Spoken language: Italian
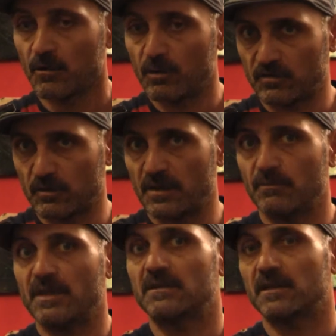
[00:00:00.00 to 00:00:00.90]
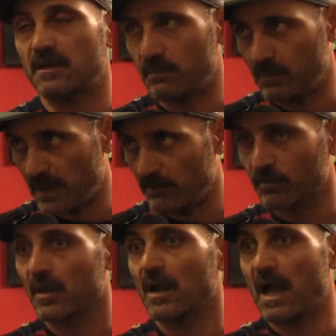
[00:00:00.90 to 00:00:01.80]
questo permetterebbe
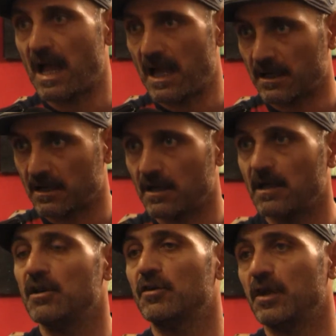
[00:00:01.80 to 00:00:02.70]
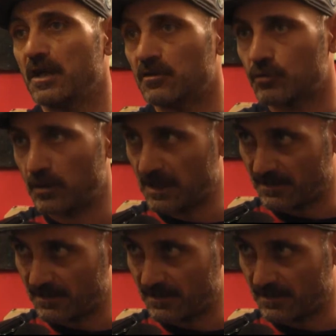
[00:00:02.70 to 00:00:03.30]
anche il rientro in